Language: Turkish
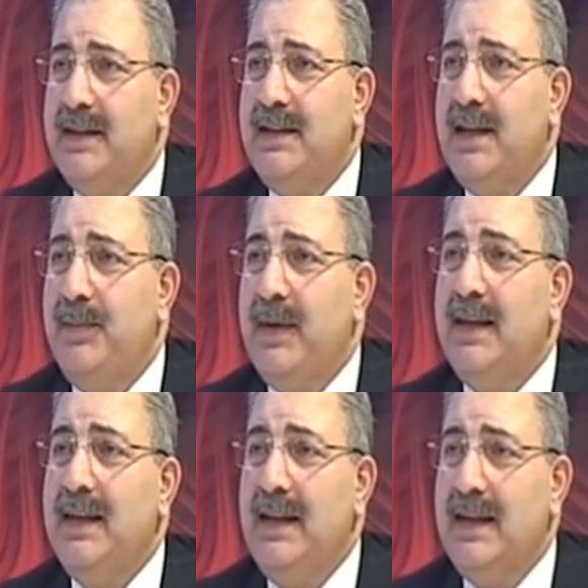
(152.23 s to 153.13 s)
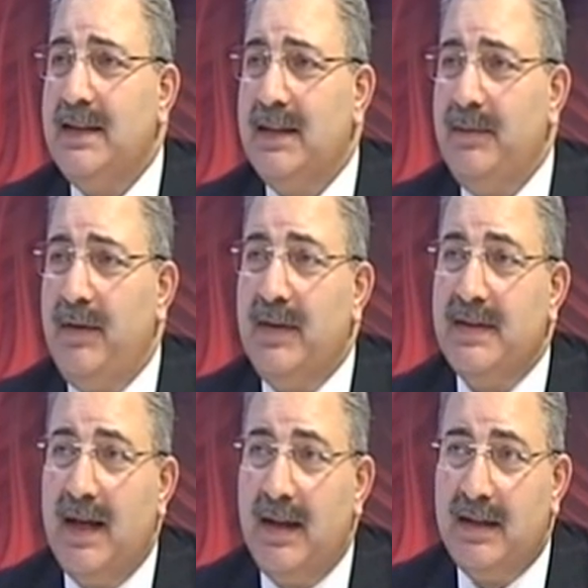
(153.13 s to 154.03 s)
cephe iyileştirme ve
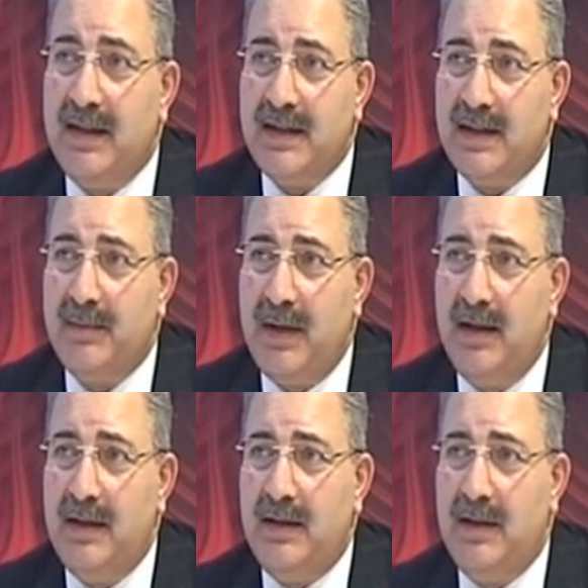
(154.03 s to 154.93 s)
sağlıklaştırma